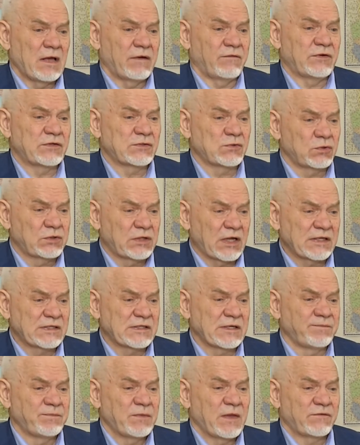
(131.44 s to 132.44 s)
В
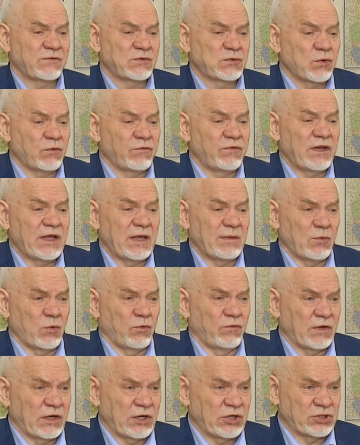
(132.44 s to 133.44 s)
результате все время
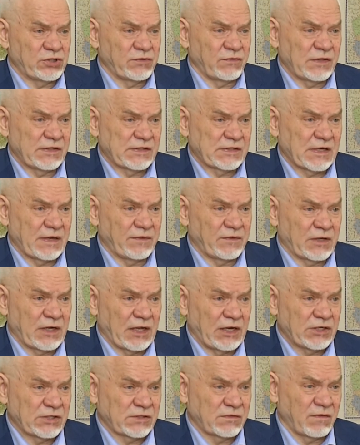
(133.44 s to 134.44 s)
увеличивается
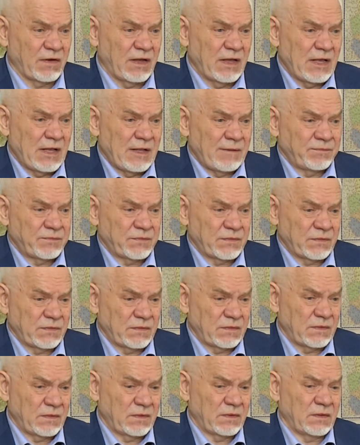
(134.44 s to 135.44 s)
количество
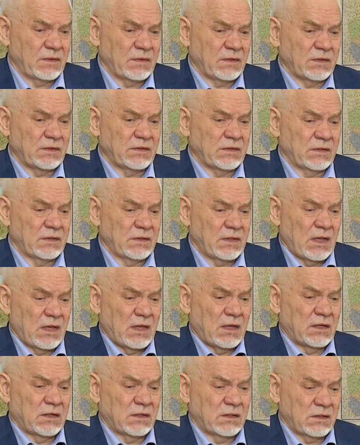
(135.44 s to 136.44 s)
э,
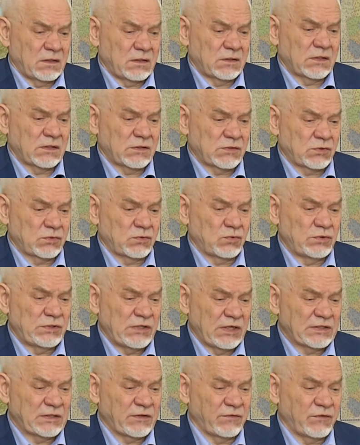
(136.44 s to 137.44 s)

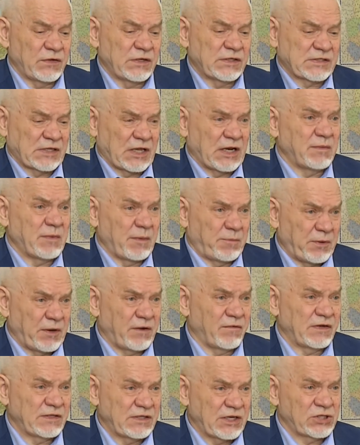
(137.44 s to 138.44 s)
студентов из Крыма,
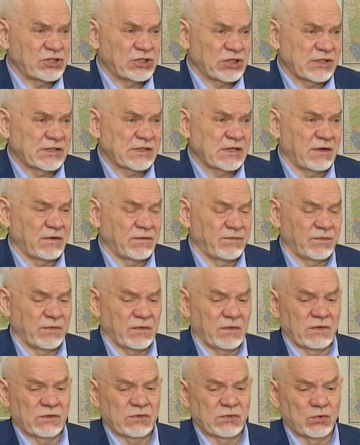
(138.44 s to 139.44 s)
переводящихся
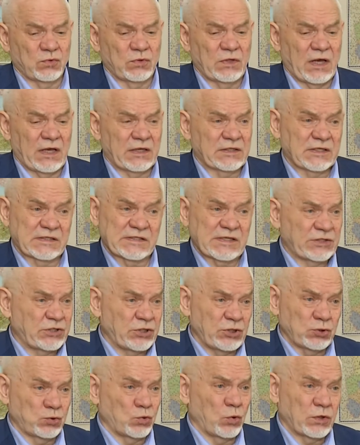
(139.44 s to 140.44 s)
сюда. Это, кстати,
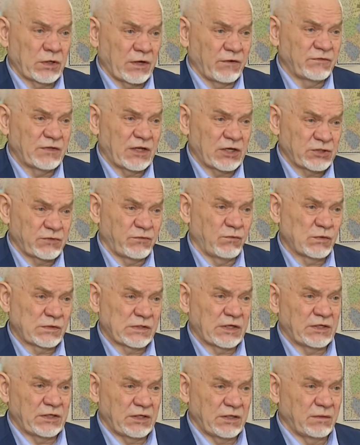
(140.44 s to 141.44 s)
не только в наш
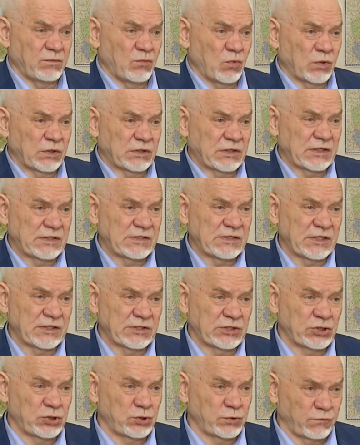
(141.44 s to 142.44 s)
вуз, они могут это
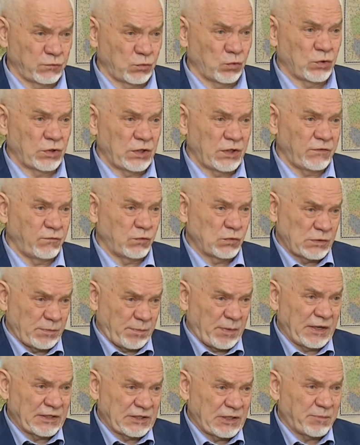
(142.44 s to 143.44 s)
делать еще в другие вузы
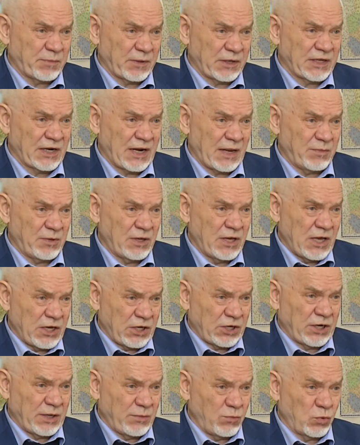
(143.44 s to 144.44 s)
по этой программе
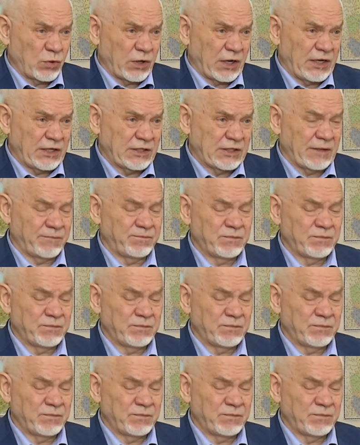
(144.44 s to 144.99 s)
«Крым, Украина».